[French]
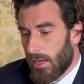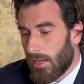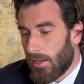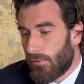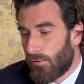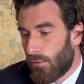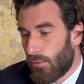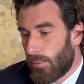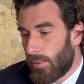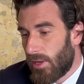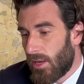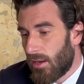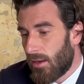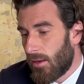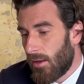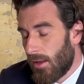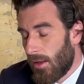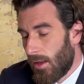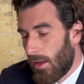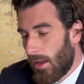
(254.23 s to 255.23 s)
Il faut
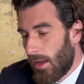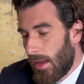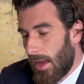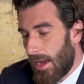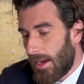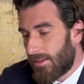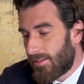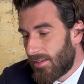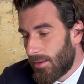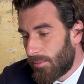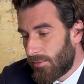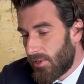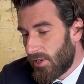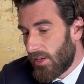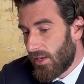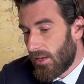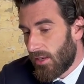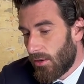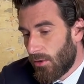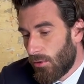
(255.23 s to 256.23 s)
bien
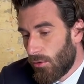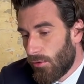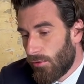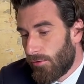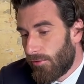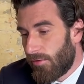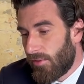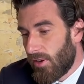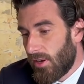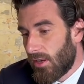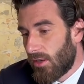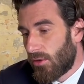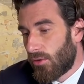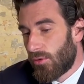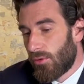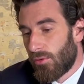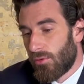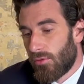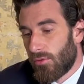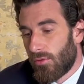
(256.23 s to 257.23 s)
accepter le fait
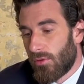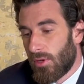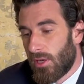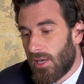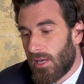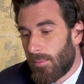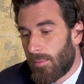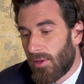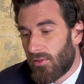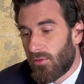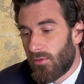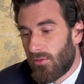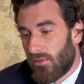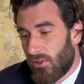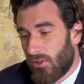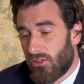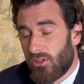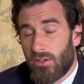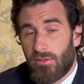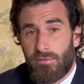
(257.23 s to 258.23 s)
que les
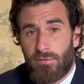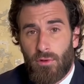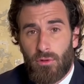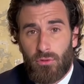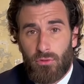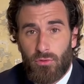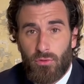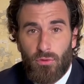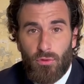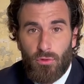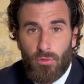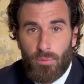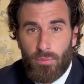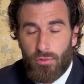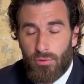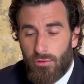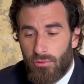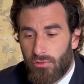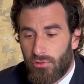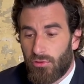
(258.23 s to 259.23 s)
personnes âgées votent le
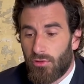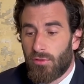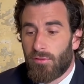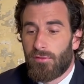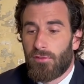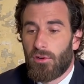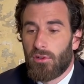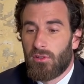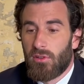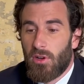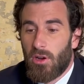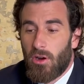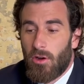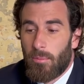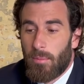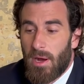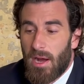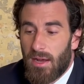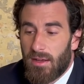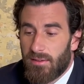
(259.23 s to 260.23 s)
plus, votent
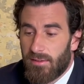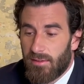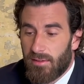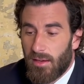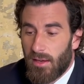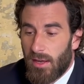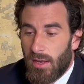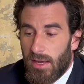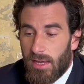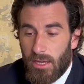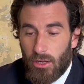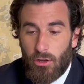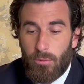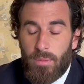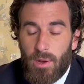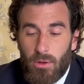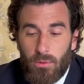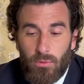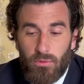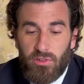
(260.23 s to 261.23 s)
en masse, et que
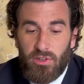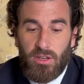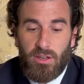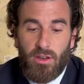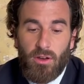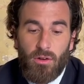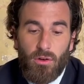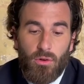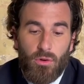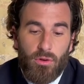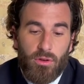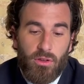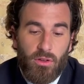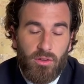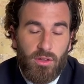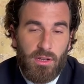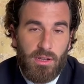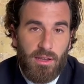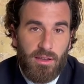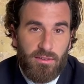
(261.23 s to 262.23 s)
par conséquent, le
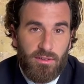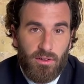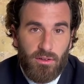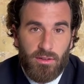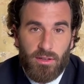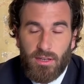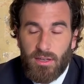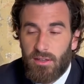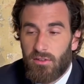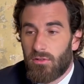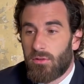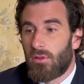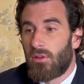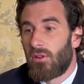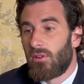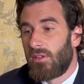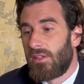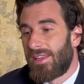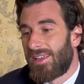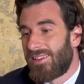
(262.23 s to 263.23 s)
candidat centriste, le
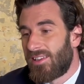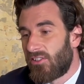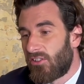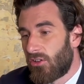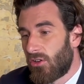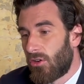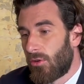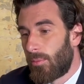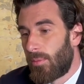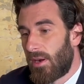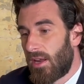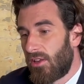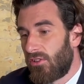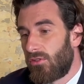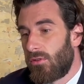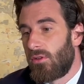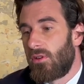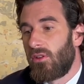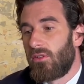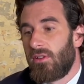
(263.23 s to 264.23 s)
candidat déjà en
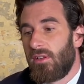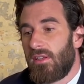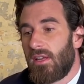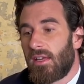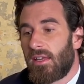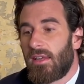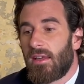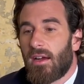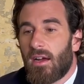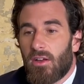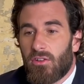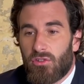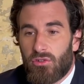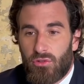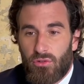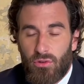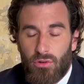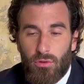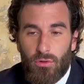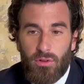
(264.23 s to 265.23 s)
place, le candidat qui
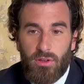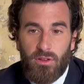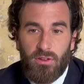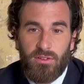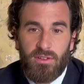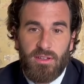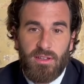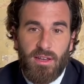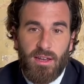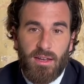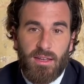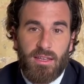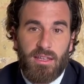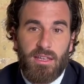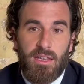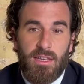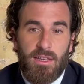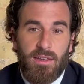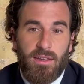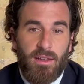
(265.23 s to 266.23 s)
rassure, le candidat
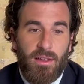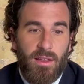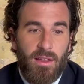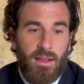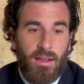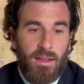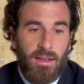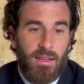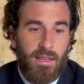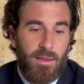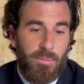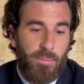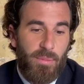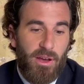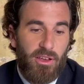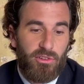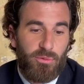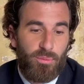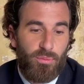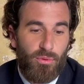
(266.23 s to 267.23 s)
qui, qui
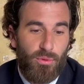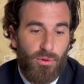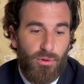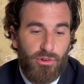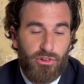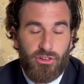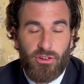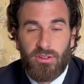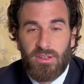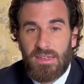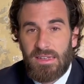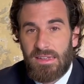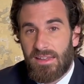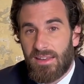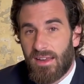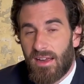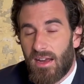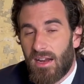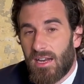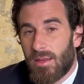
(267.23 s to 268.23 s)
passe pour le gendre
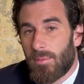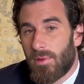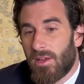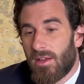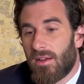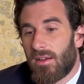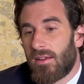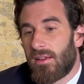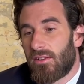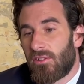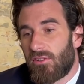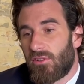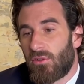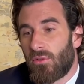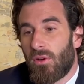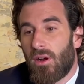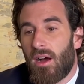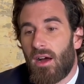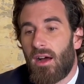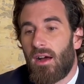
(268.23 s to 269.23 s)
idéal, eh bien,
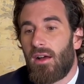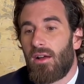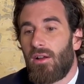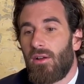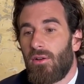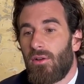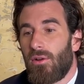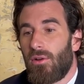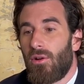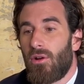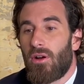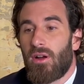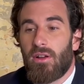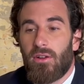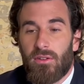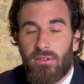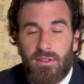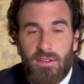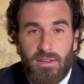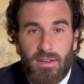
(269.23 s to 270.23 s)
sera euh, leur
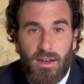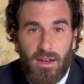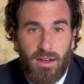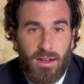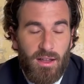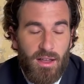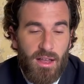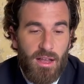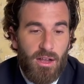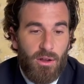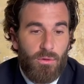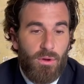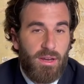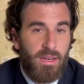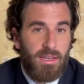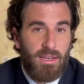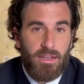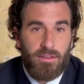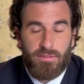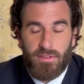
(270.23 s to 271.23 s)
candidat, quoi
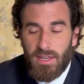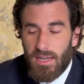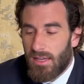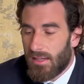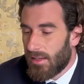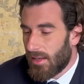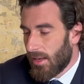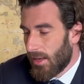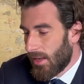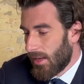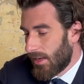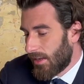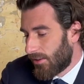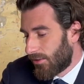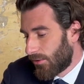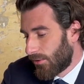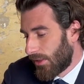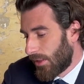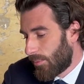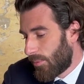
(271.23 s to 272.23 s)
qu'il advienne, et
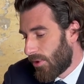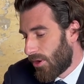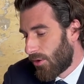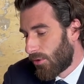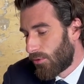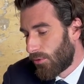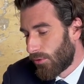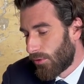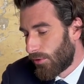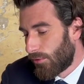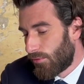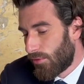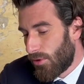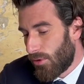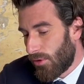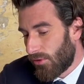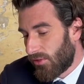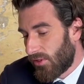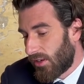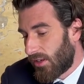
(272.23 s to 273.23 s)
ce n'est pas encore une fois
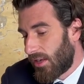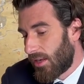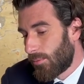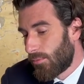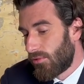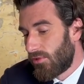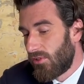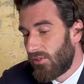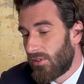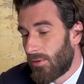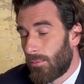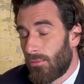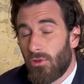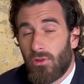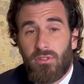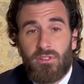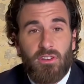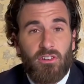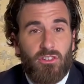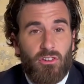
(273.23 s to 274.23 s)
leur cinquième ou sixième
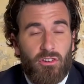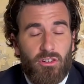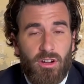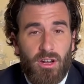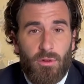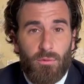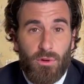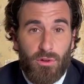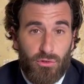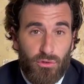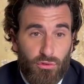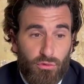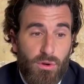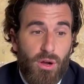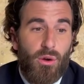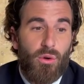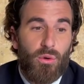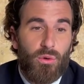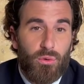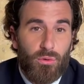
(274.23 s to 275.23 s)
dose qui changera quoi que ce
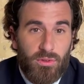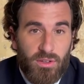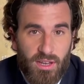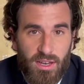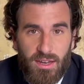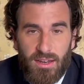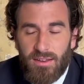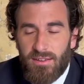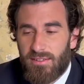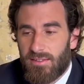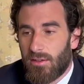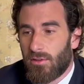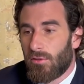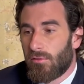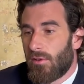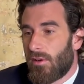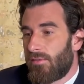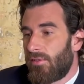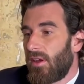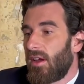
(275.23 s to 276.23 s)
soit, au contraire, ça ne
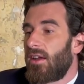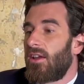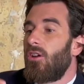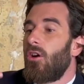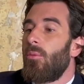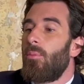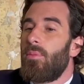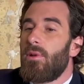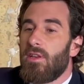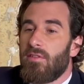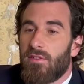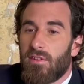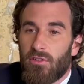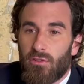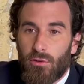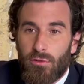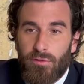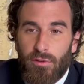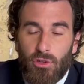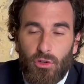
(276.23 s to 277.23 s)
va faire qu'amplifier
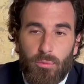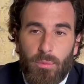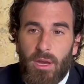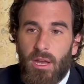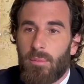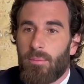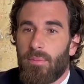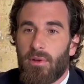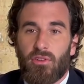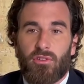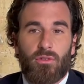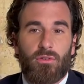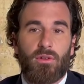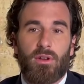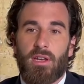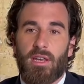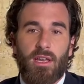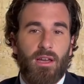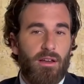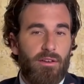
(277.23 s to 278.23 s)
ce phénomène, parce
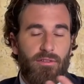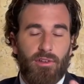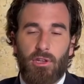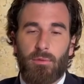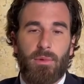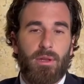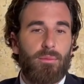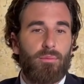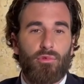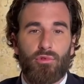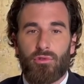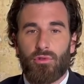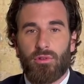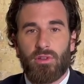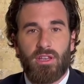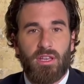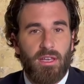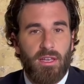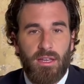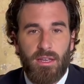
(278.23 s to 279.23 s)
qu'il y a un phénomène
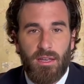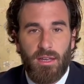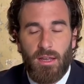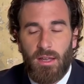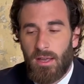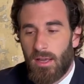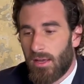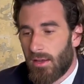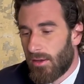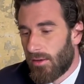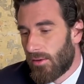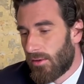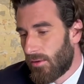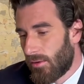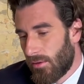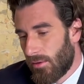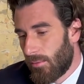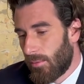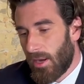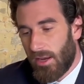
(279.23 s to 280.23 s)
moutonnier,
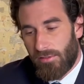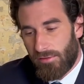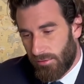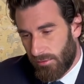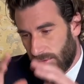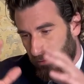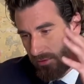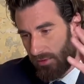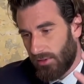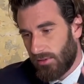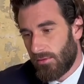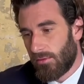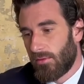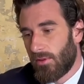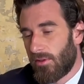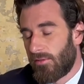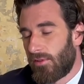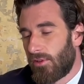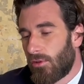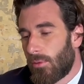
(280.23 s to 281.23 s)
euh, bref, c'est
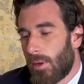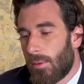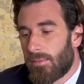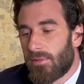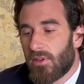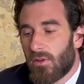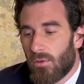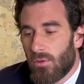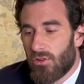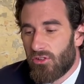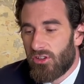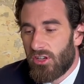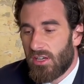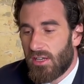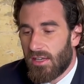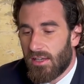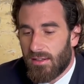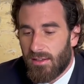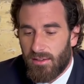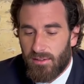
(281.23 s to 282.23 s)
un phénomène
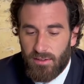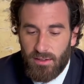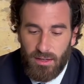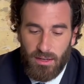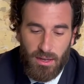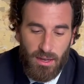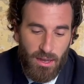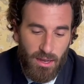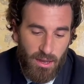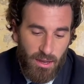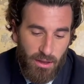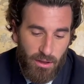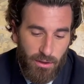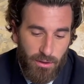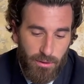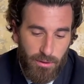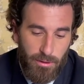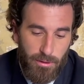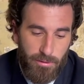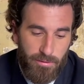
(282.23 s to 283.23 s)
psychologique qui est assez
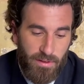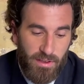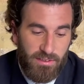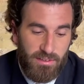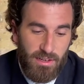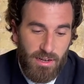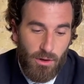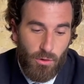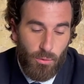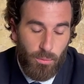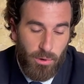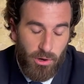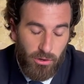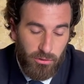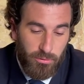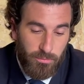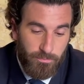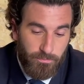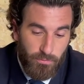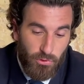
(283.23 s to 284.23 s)
euh, facile à
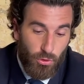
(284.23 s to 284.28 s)
comprendre.